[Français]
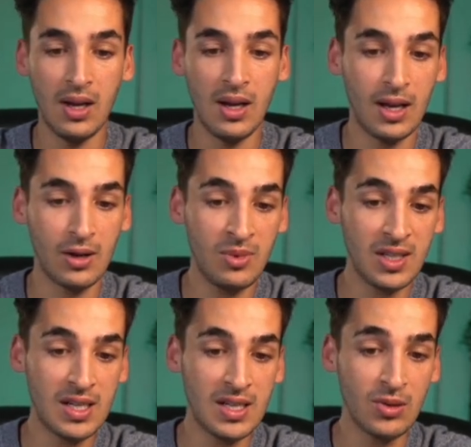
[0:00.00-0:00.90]
La
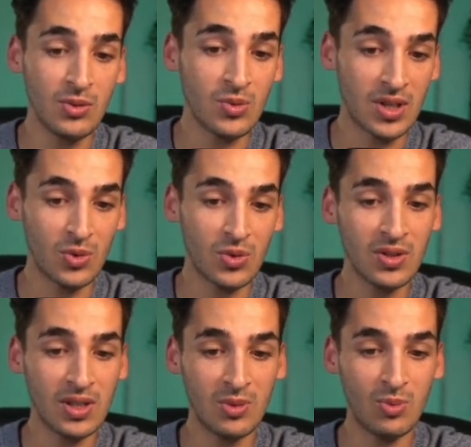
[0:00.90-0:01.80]
commercialisation, donc il y a
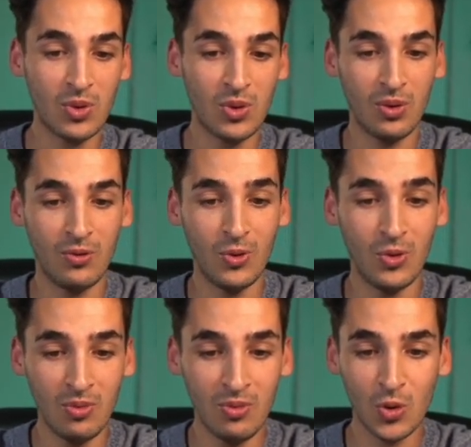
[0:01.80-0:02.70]
75% en
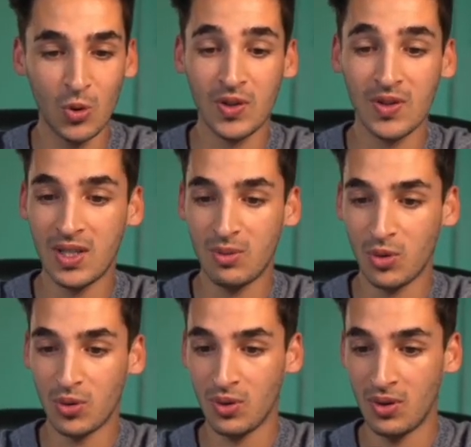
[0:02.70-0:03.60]
volume,
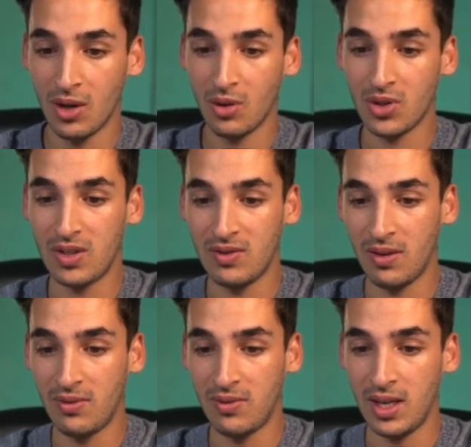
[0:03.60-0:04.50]
76% en chiffre
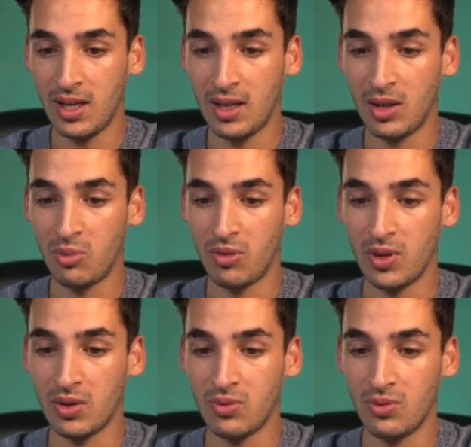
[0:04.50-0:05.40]
d'affaires, et on peut
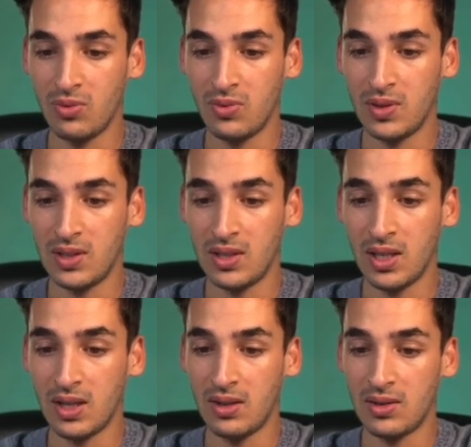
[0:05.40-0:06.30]
voir du coup
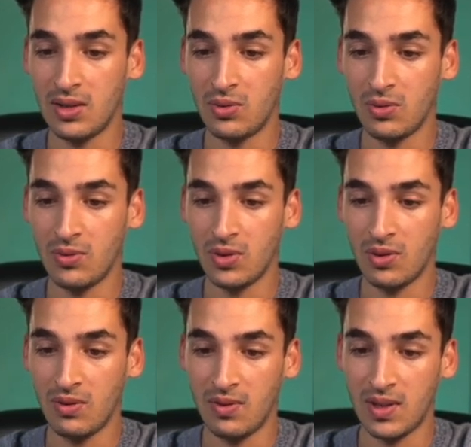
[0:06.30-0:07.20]
5 attestations de vente
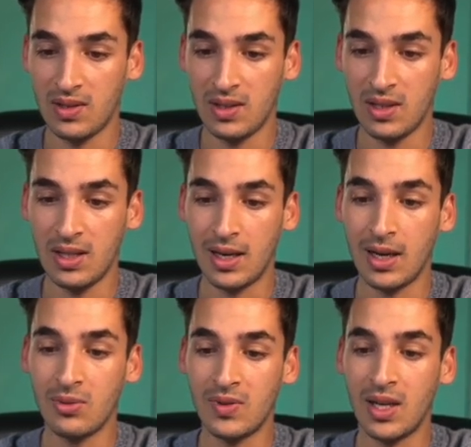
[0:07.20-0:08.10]
en VFA signées et
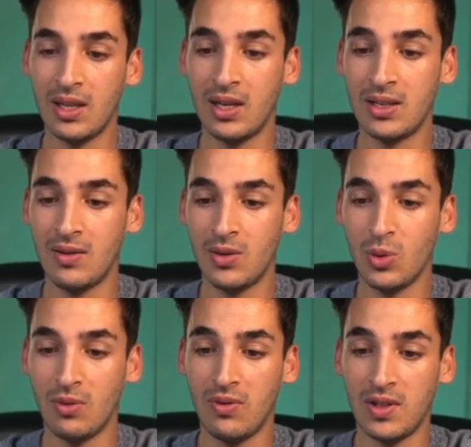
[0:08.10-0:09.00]
un contrat de
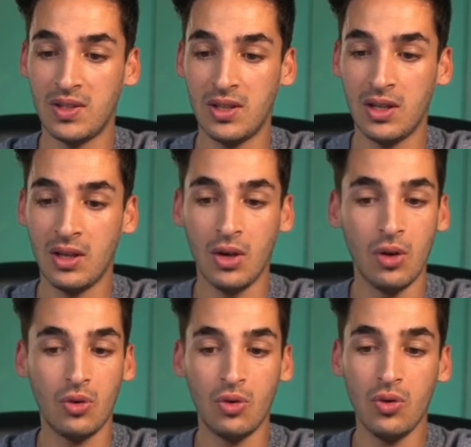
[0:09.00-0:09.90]
réservation en VFA signé,
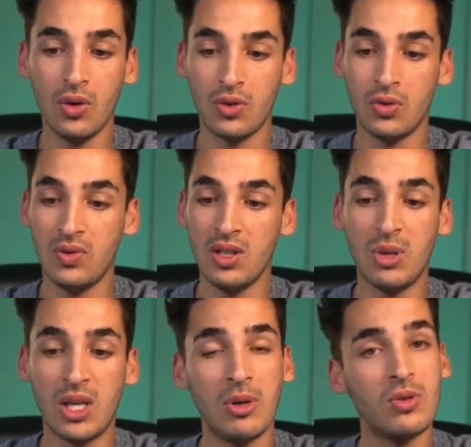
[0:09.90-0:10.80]
où euh, celui-ci, ben,
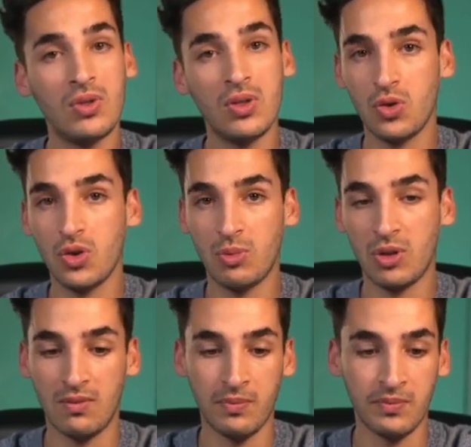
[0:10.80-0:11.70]
il n'y a pas de conditions
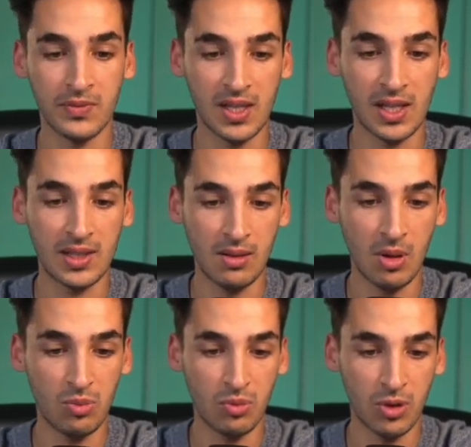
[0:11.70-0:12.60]
suspensives. Ça, c'est quand même
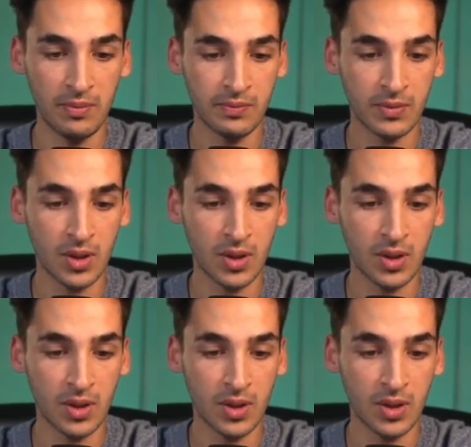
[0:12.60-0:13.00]
un bon point.